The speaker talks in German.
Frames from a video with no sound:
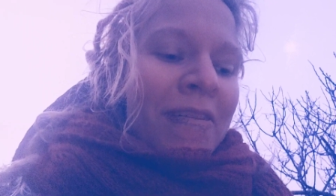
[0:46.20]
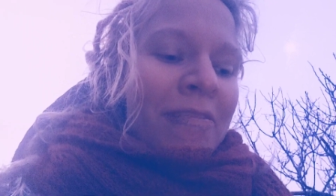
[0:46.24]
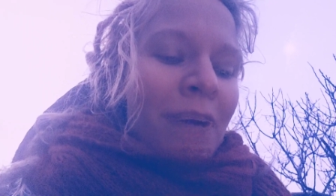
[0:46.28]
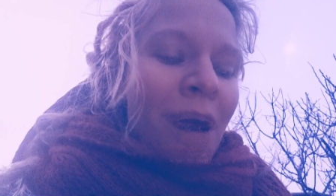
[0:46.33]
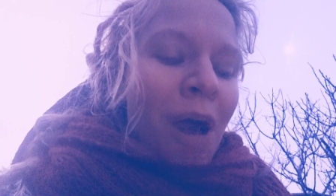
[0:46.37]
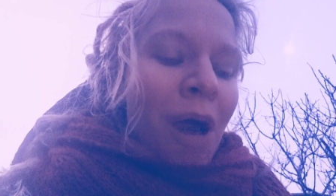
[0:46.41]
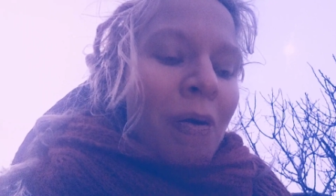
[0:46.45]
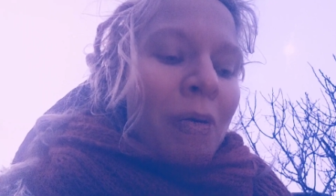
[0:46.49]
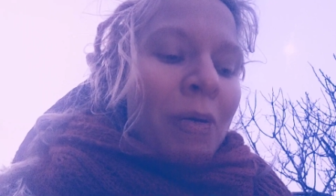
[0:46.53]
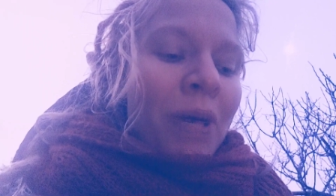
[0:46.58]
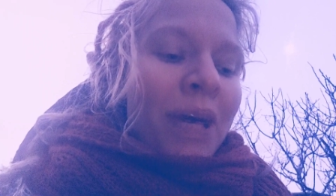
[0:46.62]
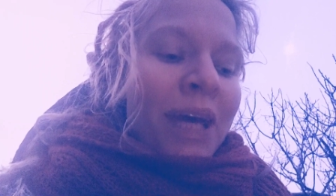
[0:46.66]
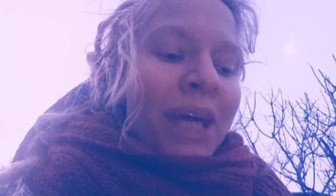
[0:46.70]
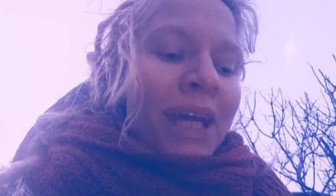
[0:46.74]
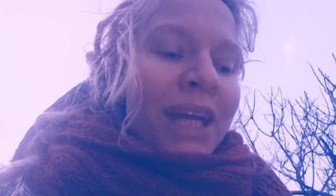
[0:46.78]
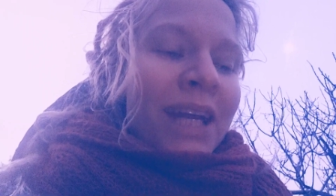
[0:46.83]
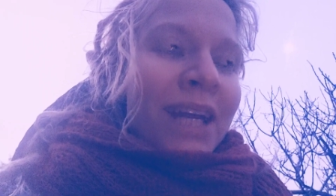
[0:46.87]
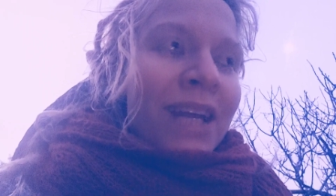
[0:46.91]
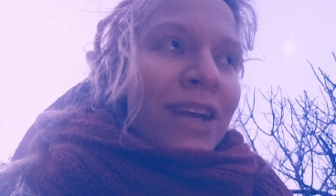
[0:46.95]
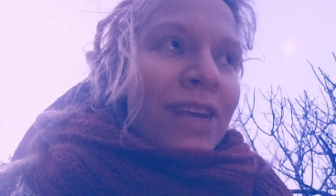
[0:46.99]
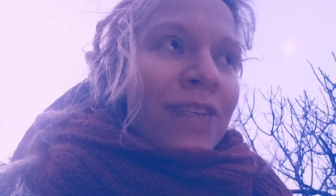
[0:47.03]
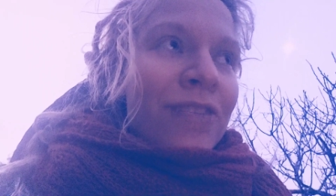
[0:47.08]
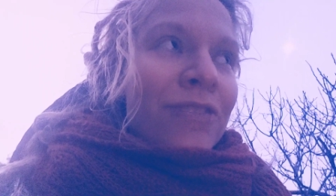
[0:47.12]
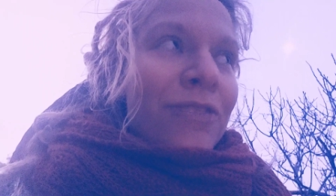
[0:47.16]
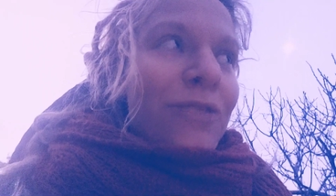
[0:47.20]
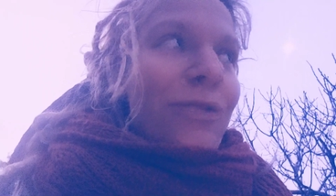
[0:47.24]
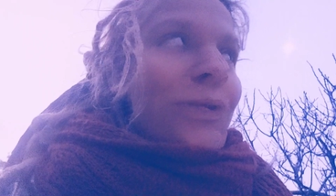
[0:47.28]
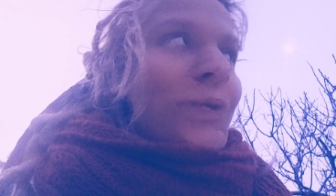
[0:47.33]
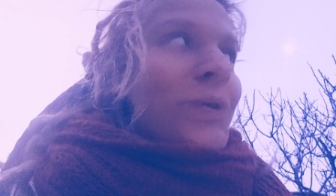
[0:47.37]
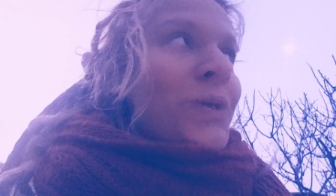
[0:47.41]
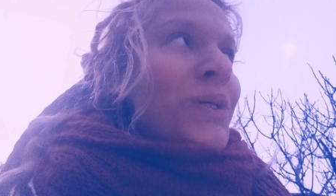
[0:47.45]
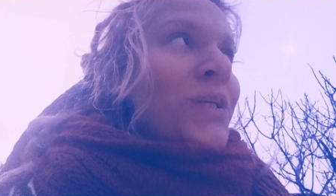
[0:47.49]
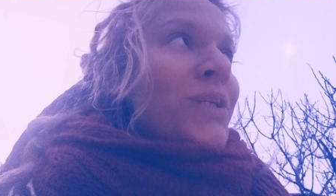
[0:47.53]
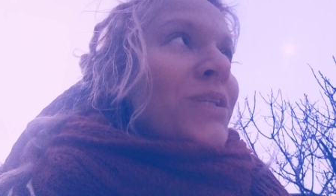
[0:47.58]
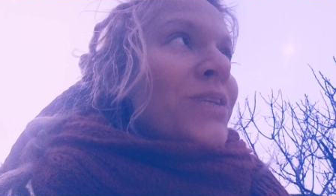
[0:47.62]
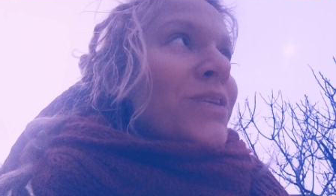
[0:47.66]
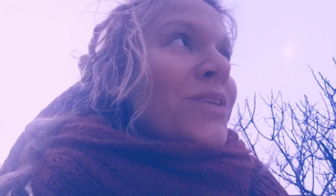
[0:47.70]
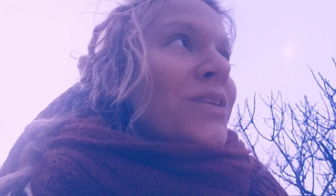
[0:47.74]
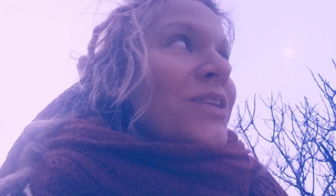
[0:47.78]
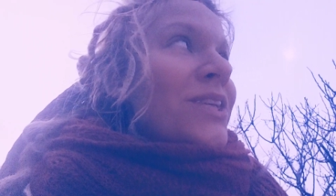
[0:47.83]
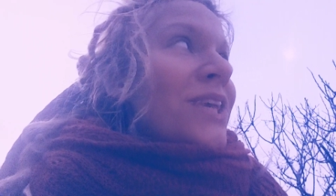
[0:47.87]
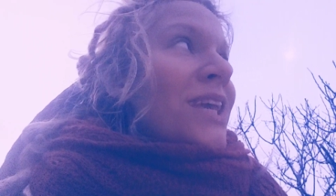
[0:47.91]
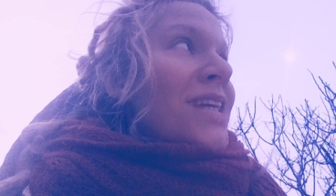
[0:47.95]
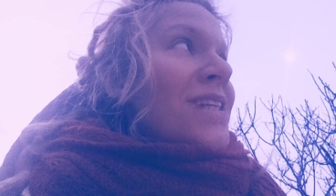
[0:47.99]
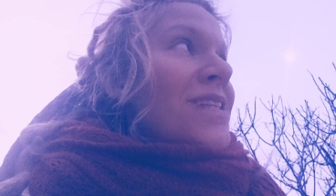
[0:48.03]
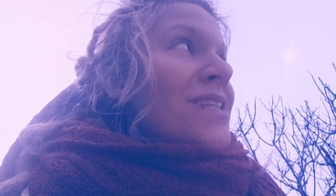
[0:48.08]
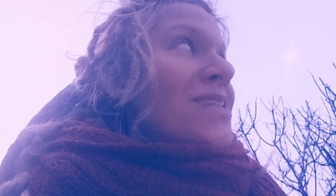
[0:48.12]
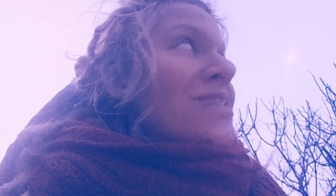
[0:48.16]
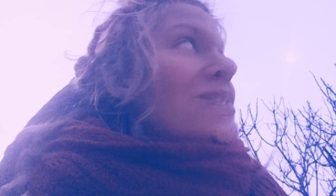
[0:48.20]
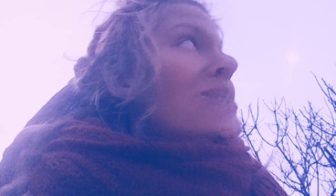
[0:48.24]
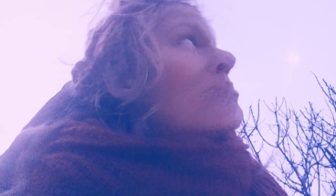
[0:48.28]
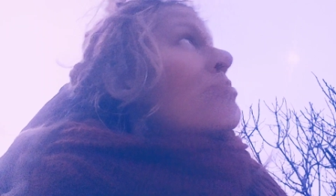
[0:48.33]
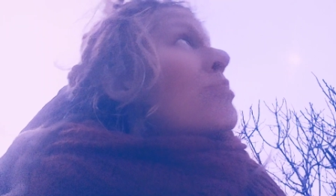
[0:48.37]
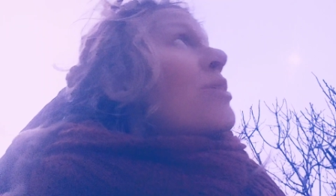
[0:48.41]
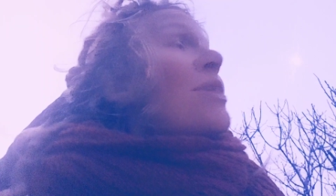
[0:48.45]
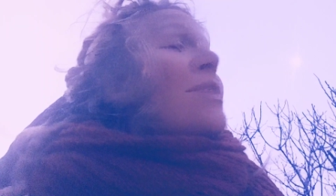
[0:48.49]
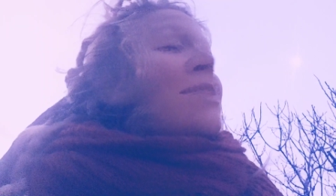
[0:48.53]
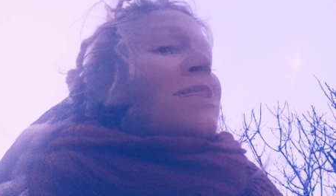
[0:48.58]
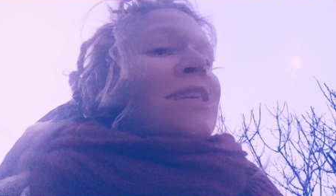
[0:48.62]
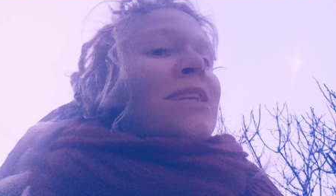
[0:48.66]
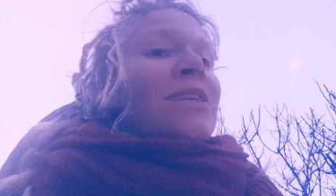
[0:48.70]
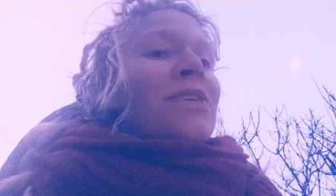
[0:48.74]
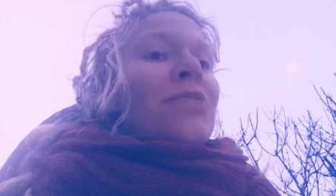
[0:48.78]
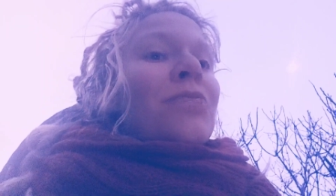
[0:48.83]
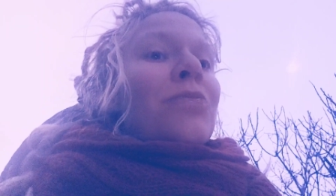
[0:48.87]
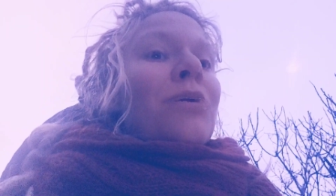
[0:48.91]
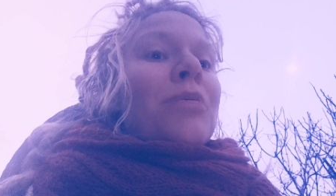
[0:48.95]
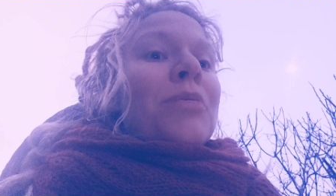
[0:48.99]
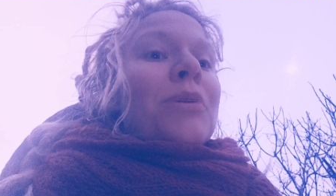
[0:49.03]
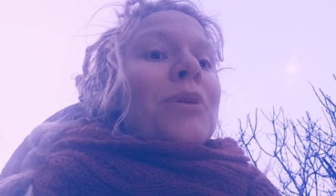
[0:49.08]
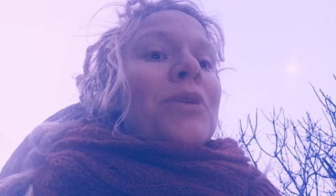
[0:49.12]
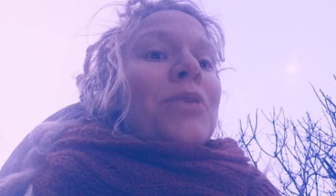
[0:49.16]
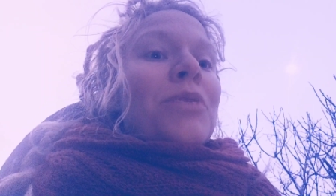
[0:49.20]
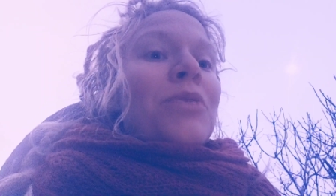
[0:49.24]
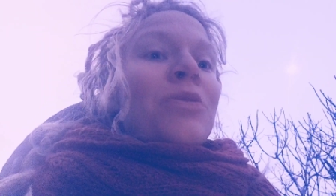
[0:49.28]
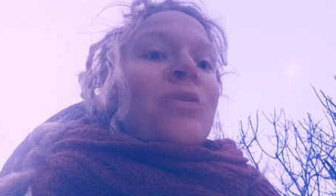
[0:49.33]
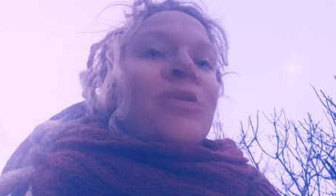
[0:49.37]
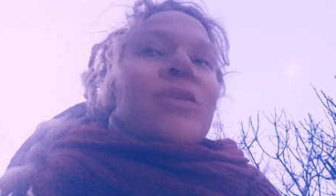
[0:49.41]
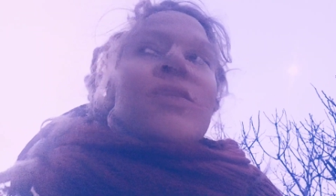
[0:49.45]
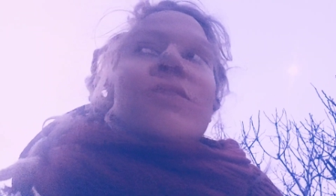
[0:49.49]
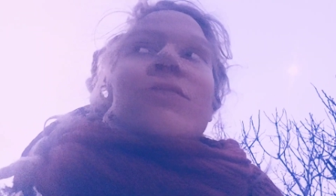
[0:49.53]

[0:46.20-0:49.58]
Baumrinden gefühlt und jetzt ist es plötzlich über mir dunkel